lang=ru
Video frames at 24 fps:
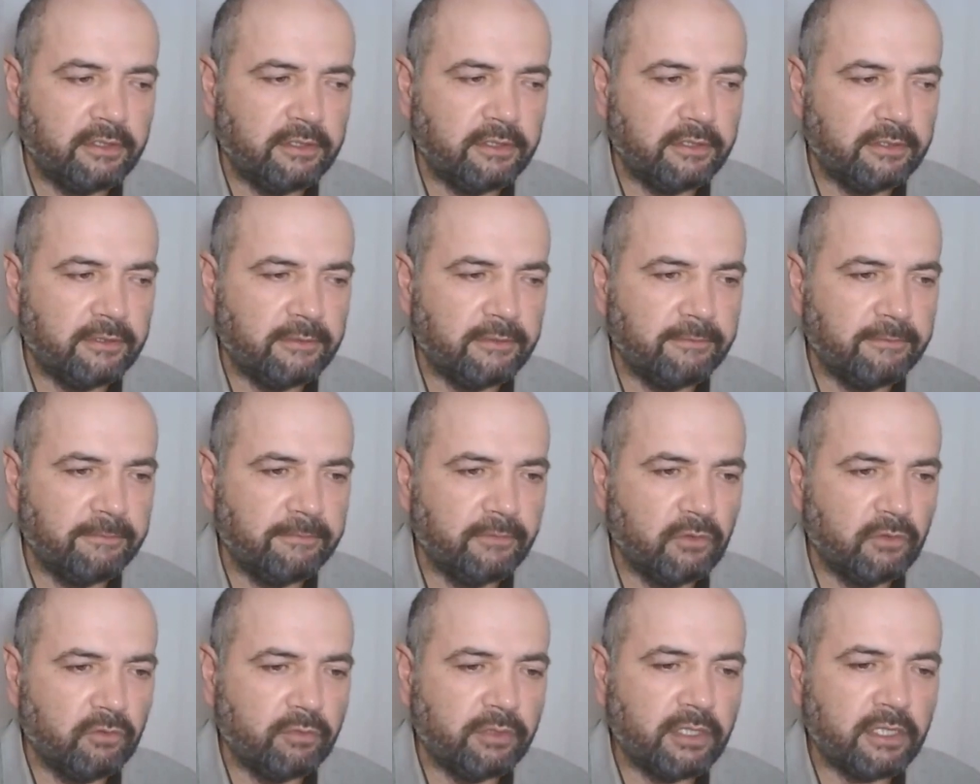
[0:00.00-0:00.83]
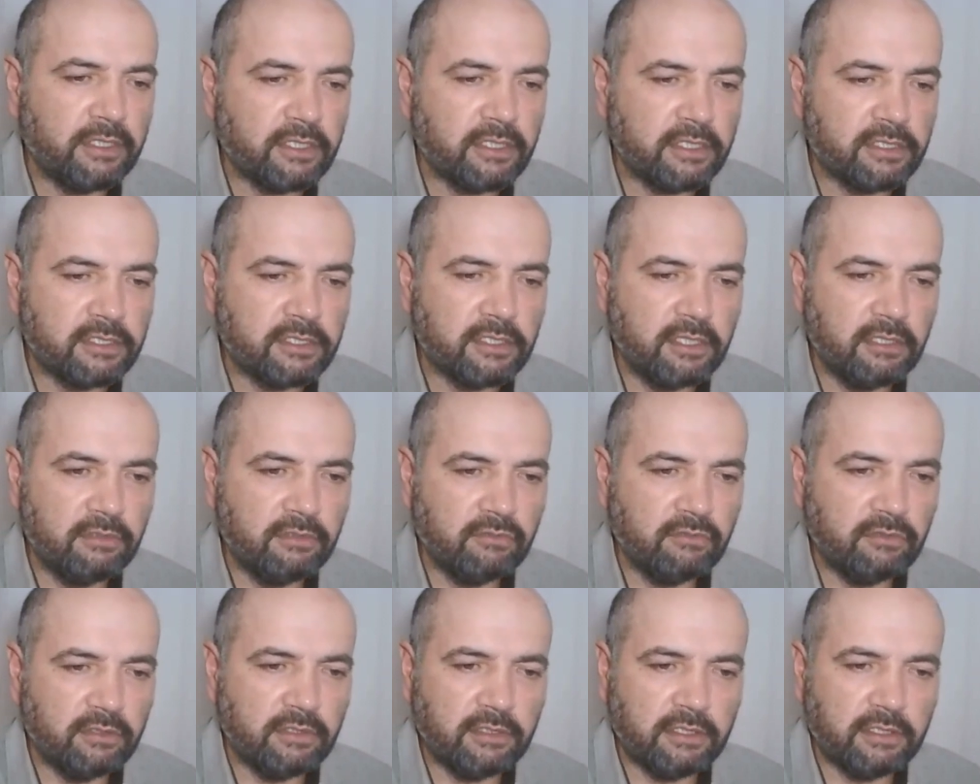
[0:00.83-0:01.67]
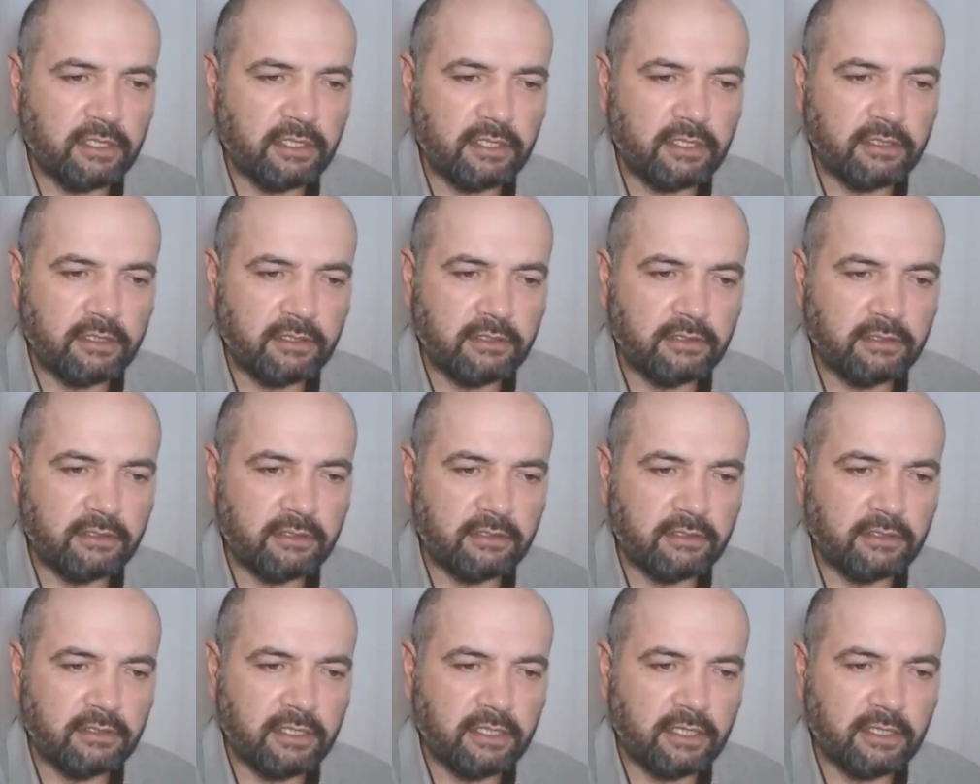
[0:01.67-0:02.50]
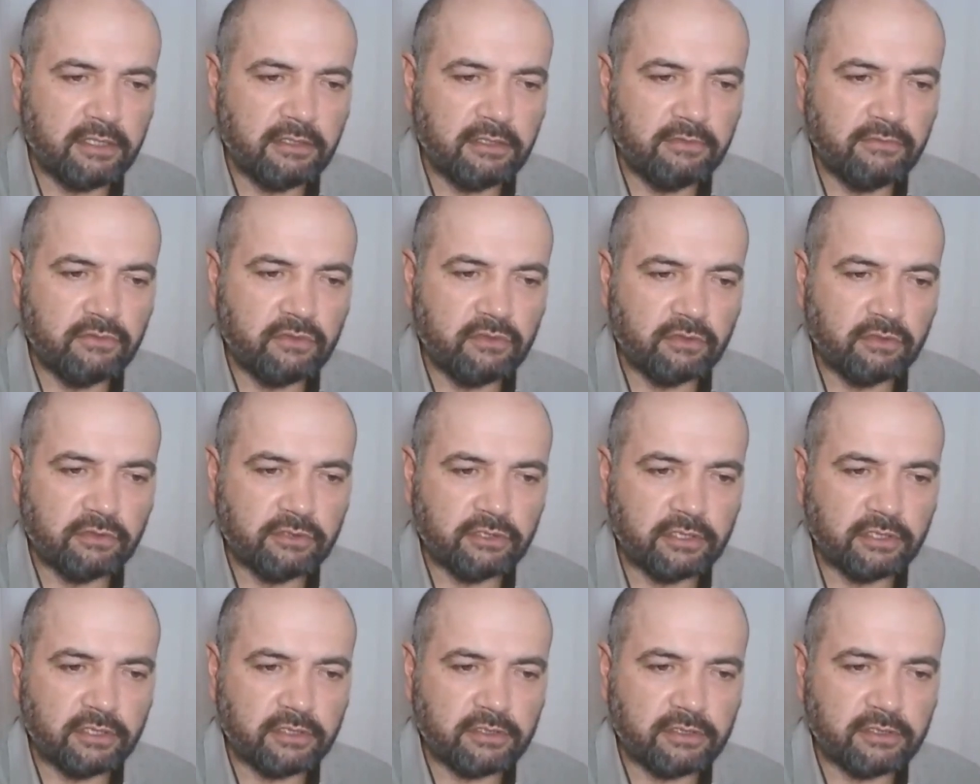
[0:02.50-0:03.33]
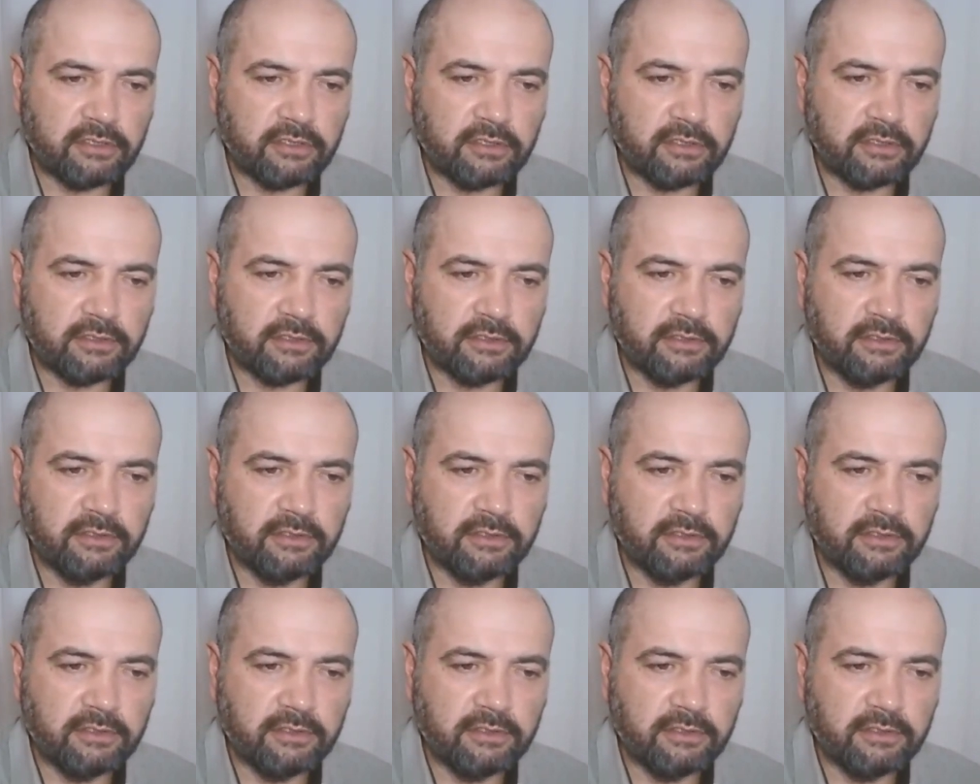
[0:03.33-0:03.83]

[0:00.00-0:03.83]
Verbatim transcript: Но братья скинули, я, я не все сейчас